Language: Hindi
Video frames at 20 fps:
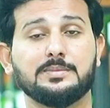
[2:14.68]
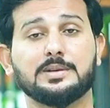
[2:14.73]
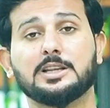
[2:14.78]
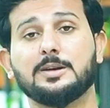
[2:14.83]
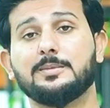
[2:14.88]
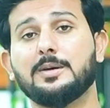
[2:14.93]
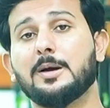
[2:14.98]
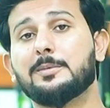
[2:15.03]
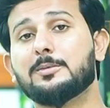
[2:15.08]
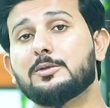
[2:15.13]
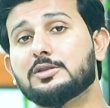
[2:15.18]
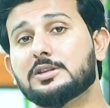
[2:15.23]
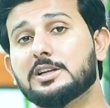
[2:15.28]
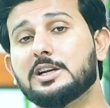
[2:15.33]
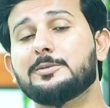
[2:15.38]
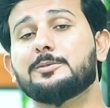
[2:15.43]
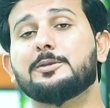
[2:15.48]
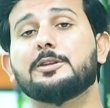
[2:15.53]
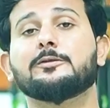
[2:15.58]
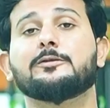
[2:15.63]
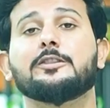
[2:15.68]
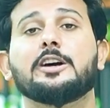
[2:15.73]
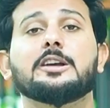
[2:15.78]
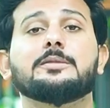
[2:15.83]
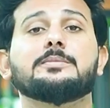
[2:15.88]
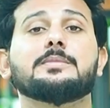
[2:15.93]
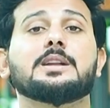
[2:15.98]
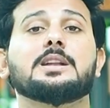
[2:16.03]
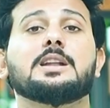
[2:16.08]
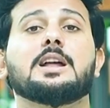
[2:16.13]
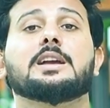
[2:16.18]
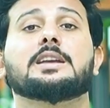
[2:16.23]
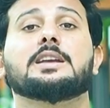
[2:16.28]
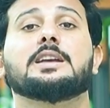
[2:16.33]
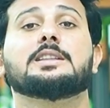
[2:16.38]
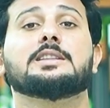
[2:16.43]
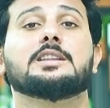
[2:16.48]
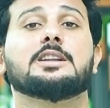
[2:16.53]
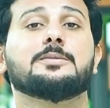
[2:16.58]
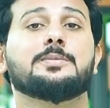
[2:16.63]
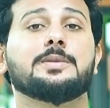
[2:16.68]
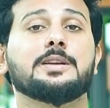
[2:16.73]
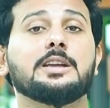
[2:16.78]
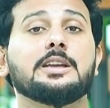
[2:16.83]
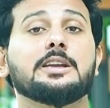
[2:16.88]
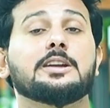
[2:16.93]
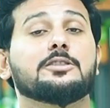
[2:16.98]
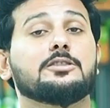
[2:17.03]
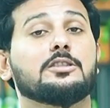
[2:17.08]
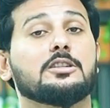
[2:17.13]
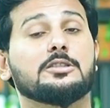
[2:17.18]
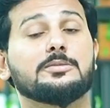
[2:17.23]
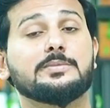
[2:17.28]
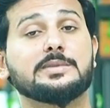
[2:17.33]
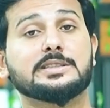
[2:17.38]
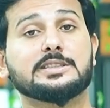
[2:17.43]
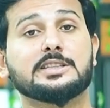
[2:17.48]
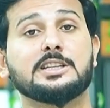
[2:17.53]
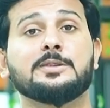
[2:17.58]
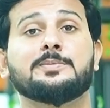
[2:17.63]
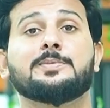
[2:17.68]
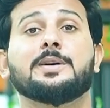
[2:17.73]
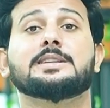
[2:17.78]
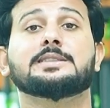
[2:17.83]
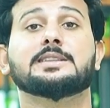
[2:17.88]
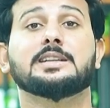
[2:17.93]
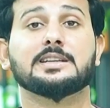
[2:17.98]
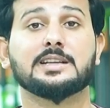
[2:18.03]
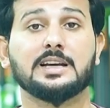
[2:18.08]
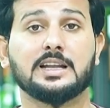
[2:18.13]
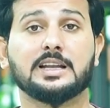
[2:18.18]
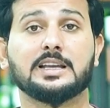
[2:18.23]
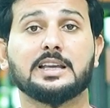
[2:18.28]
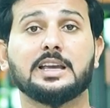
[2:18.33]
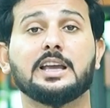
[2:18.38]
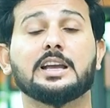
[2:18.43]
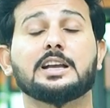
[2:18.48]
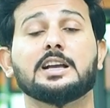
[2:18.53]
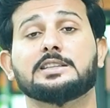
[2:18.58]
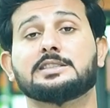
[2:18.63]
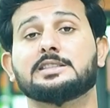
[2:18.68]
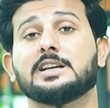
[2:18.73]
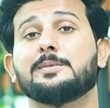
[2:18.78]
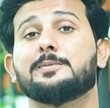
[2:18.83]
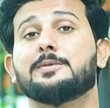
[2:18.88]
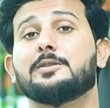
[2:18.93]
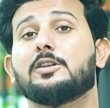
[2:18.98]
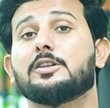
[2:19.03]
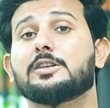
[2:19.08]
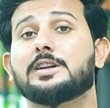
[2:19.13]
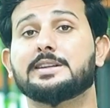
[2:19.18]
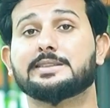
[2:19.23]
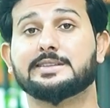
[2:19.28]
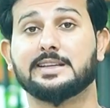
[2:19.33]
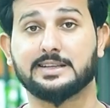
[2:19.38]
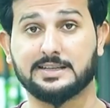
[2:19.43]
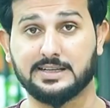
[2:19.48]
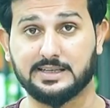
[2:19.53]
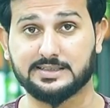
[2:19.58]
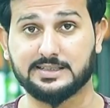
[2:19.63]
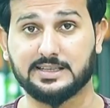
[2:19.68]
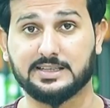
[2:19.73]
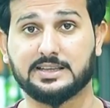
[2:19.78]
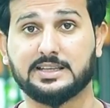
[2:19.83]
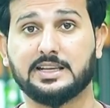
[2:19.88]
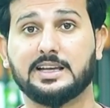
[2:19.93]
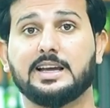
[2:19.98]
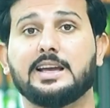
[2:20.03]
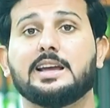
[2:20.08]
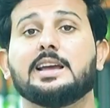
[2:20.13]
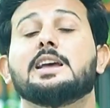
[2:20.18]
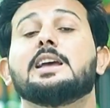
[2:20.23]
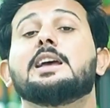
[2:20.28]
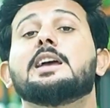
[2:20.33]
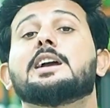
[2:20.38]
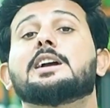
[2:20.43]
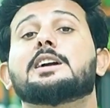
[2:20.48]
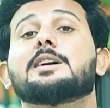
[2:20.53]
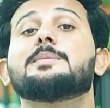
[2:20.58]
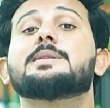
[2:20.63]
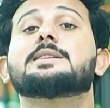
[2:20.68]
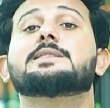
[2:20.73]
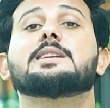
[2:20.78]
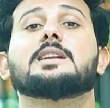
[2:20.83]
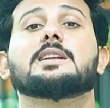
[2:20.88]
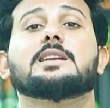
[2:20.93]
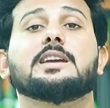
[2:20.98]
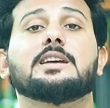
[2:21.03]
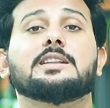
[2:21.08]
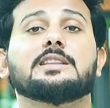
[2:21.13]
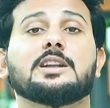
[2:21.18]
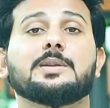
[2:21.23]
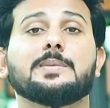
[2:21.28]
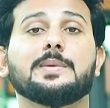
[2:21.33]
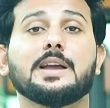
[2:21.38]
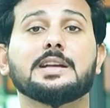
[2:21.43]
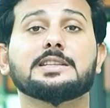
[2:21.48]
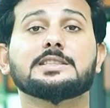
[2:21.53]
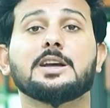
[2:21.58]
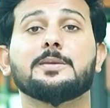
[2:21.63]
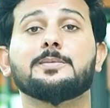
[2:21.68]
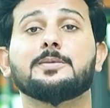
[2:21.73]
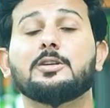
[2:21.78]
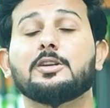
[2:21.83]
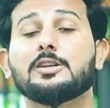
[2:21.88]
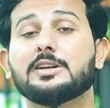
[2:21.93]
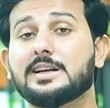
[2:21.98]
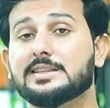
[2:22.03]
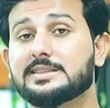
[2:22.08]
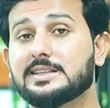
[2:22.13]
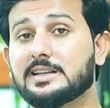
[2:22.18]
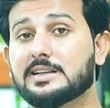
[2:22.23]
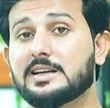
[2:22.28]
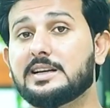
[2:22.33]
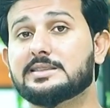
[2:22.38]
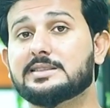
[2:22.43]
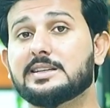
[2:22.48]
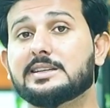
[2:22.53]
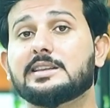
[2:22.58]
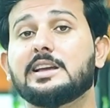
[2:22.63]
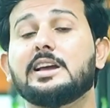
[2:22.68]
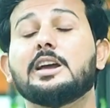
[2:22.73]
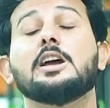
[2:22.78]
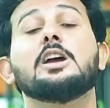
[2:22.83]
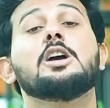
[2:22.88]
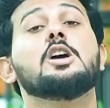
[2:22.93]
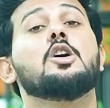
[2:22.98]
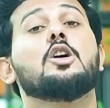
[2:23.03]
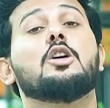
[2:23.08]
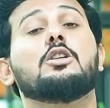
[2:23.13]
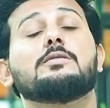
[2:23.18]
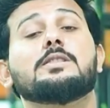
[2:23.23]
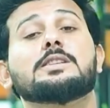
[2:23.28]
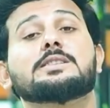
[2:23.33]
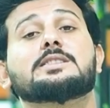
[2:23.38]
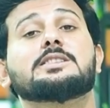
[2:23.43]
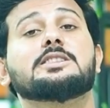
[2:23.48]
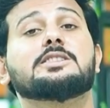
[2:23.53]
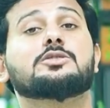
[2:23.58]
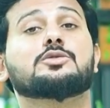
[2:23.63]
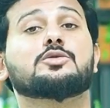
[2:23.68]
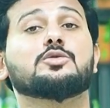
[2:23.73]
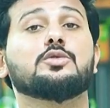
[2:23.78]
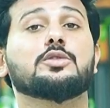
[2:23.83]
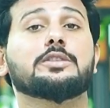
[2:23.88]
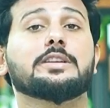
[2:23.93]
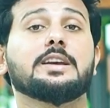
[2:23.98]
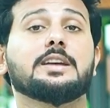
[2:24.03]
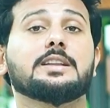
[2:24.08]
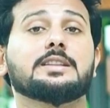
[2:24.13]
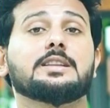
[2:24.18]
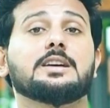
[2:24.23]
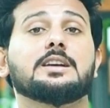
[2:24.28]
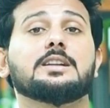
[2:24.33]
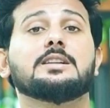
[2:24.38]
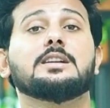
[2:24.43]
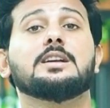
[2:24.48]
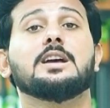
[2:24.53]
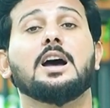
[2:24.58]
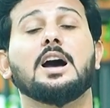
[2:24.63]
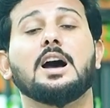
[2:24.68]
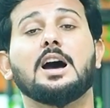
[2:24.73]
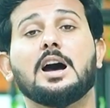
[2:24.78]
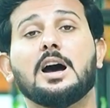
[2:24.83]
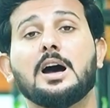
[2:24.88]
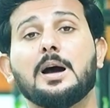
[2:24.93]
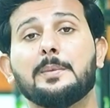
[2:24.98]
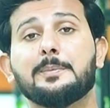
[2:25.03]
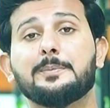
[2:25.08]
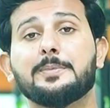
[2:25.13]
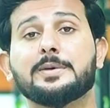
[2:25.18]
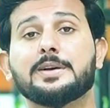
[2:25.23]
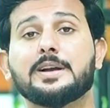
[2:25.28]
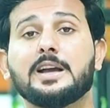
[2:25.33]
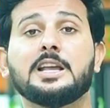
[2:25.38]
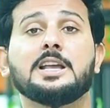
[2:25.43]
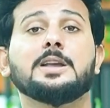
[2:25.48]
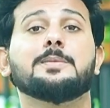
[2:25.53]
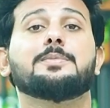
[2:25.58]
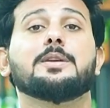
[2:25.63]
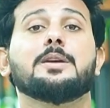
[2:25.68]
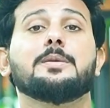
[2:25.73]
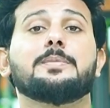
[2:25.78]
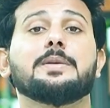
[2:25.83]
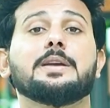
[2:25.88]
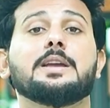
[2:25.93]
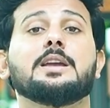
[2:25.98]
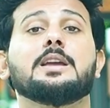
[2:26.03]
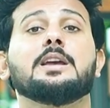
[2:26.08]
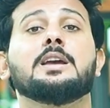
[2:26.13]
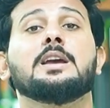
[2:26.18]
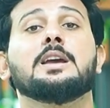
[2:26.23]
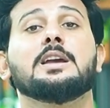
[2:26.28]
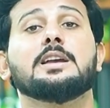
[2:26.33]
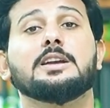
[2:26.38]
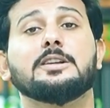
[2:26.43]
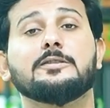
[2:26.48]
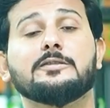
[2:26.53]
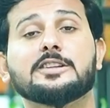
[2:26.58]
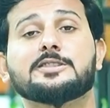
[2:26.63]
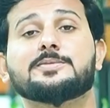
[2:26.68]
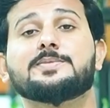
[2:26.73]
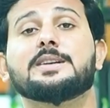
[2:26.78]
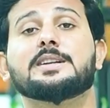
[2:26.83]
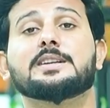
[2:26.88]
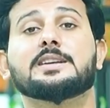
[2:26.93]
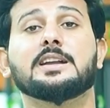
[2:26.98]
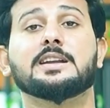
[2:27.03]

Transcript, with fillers: मतलब आपको थ्री पॉइंट फाइव मरला के अंदर भी इकनॉलीमेंट स्लिप हासिल करके एक अच्छा प्लॉट हासिल कर सकते हैं कमर्शल के अंदर भी अच्छा प्लाट हासिल कर सकते हैं ओवरसीज़ टू के अंदर आप कहीं पर भी इन्वेस्टमेंट